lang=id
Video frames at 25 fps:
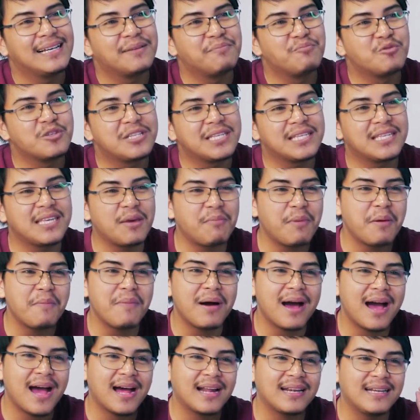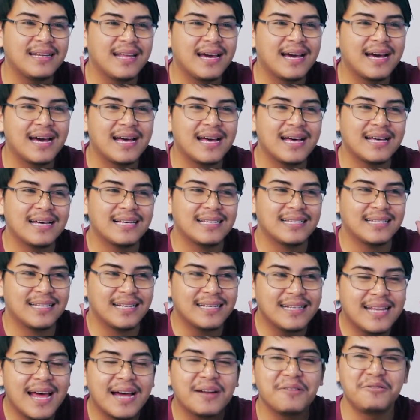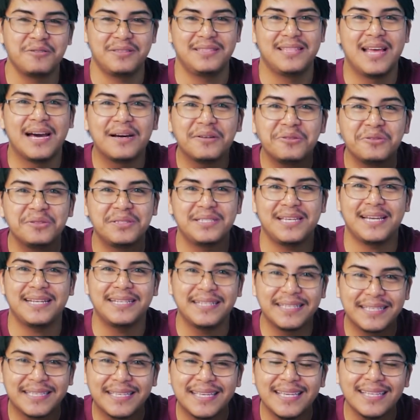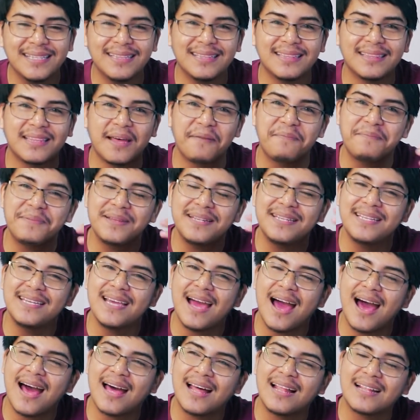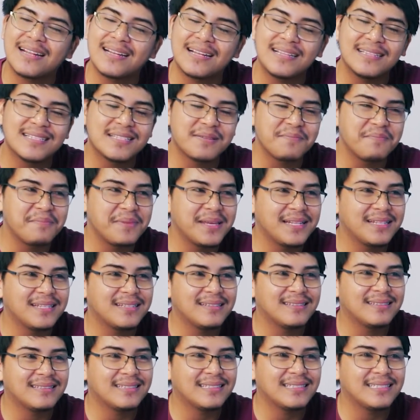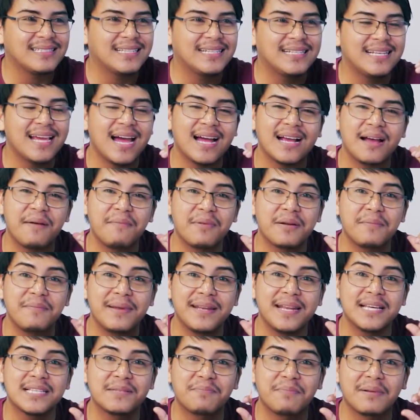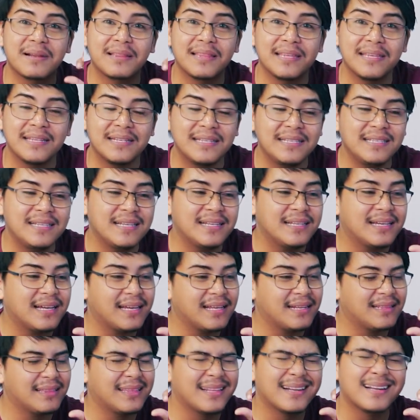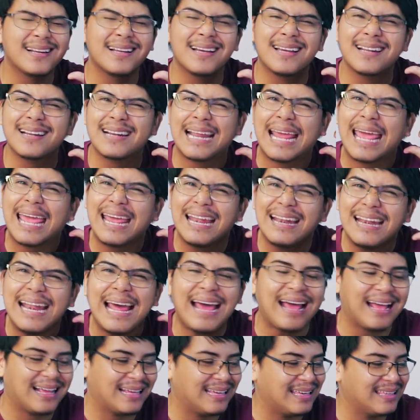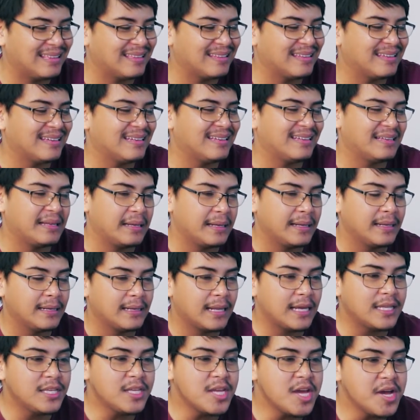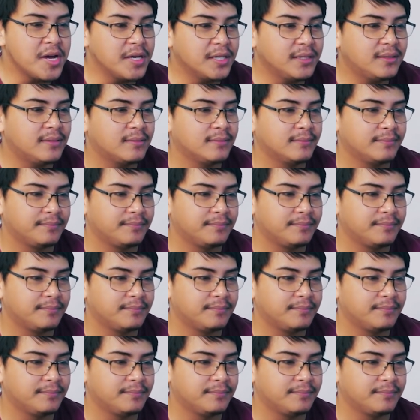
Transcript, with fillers: musiknya memang ada dangdut-dangdutnya dikit tapi di aransemen jadi agak berbeda seperti ini jadi kayak terdengar enak gitu ya. Lanjut.